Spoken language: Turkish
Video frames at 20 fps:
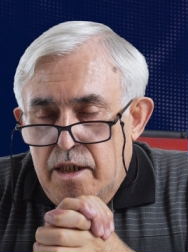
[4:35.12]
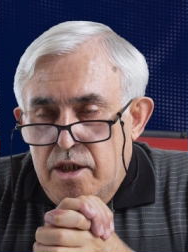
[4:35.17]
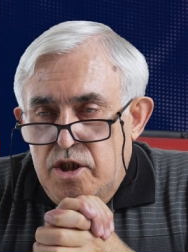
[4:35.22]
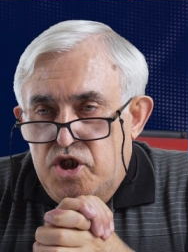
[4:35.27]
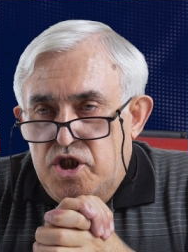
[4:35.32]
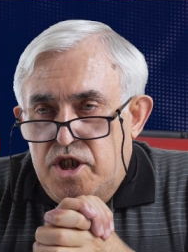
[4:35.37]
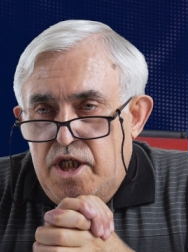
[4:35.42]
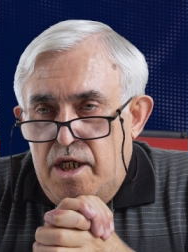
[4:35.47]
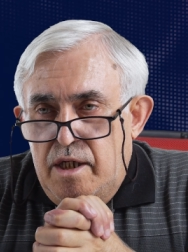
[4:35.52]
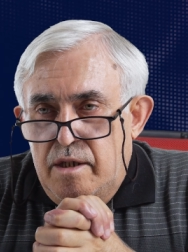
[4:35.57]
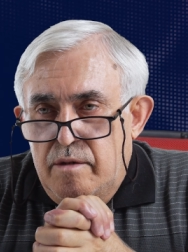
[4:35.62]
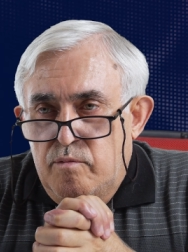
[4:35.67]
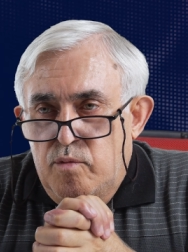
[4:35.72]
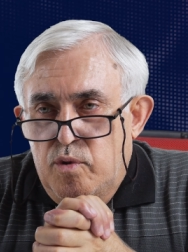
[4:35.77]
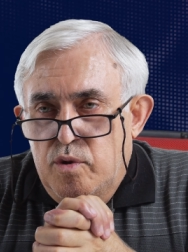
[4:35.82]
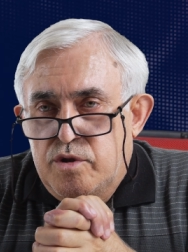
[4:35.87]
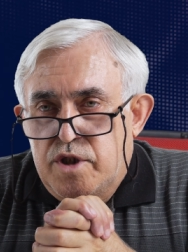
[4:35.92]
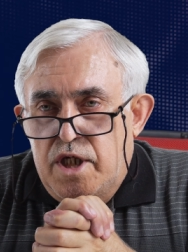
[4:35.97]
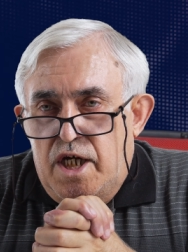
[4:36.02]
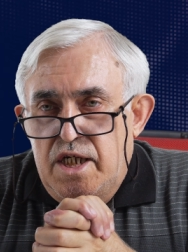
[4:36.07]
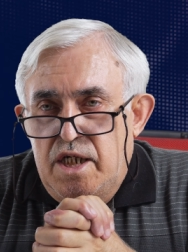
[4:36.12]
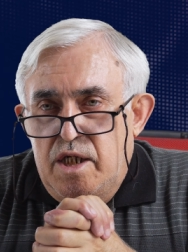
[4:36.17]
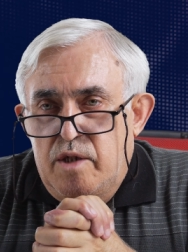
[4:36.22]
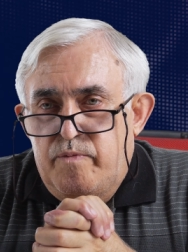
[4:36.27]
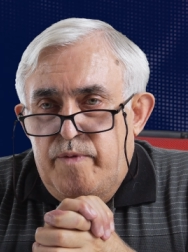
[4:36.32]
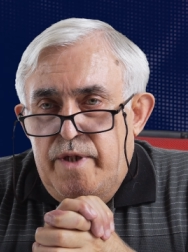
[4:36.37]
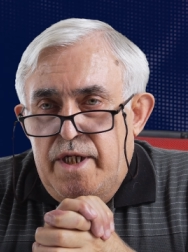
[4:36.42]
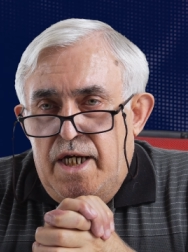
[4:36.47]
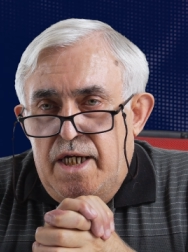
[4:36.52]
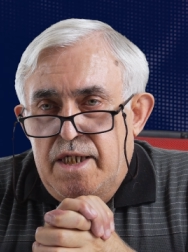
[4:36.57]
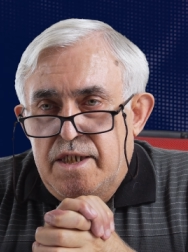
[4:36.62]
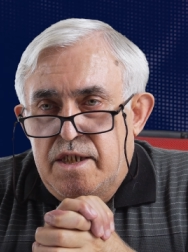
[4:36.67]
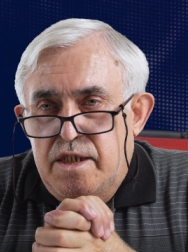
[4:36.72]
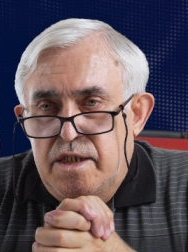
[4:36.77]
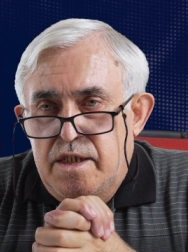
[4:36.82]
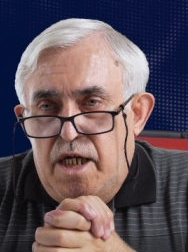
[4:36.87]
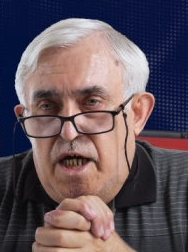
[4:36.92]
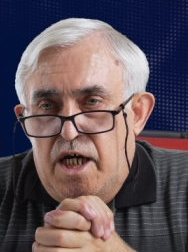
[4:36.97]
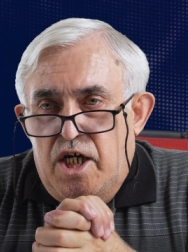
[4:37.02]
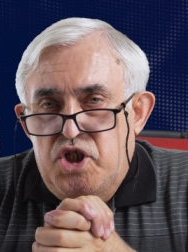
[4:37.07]
İşte muhtarlık
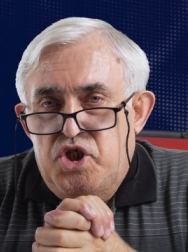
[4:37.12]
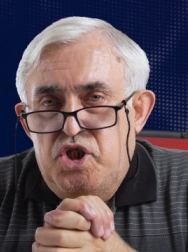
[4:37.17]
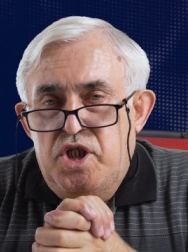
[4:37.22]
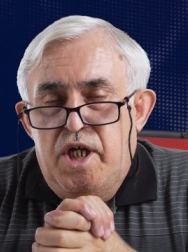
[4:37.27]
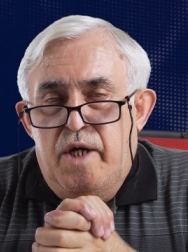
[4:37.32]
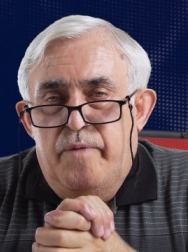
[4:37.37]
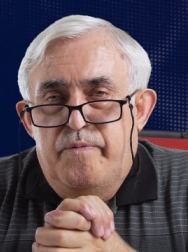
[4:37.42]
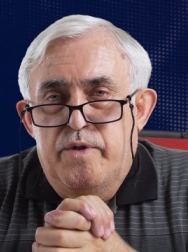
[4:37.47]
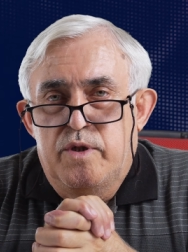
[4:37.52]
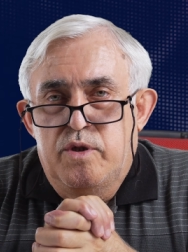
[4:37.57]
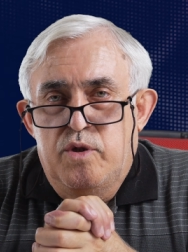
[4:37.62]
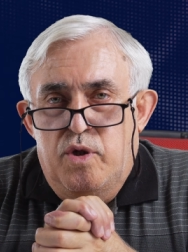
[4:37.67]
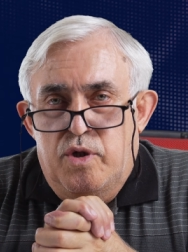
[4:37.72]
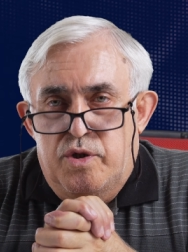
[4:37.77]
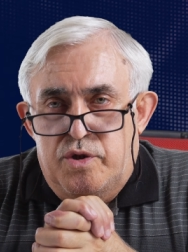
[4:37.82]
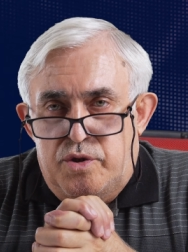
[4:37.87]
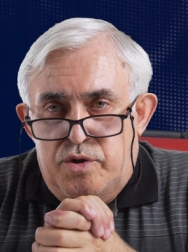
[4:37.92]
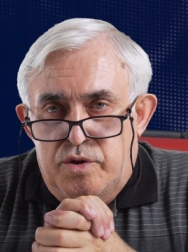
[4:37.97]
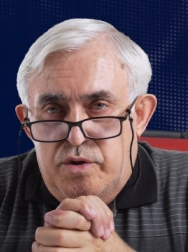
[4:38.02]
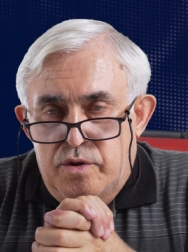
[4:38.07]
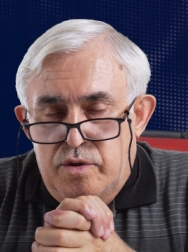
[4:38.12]
binasında aşı yapılıyor.